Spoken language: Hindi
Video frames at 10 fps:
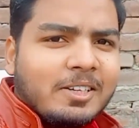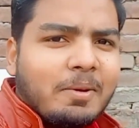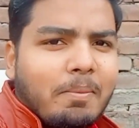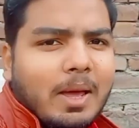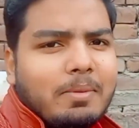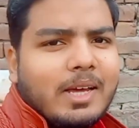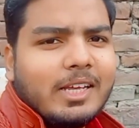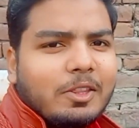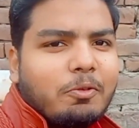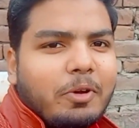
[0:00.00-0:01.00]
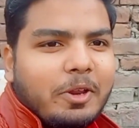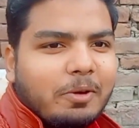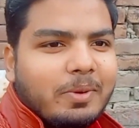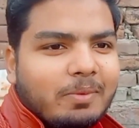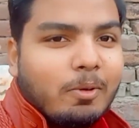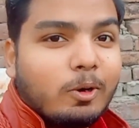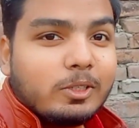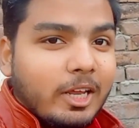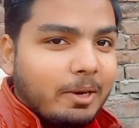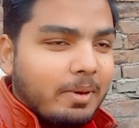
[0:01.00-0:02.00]
आज मैं भी आ जाता हूँ वीडियो में
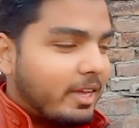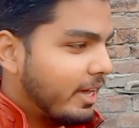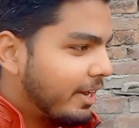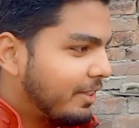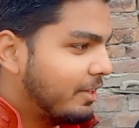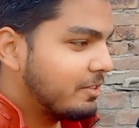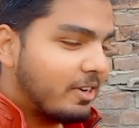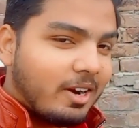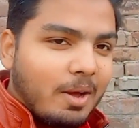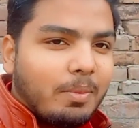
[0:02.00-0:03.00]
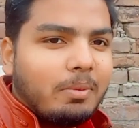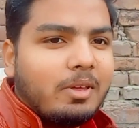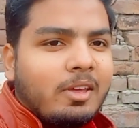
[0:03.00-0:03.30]
बहुत सारे भाई कह रहे थे इंस्टाग्राम पे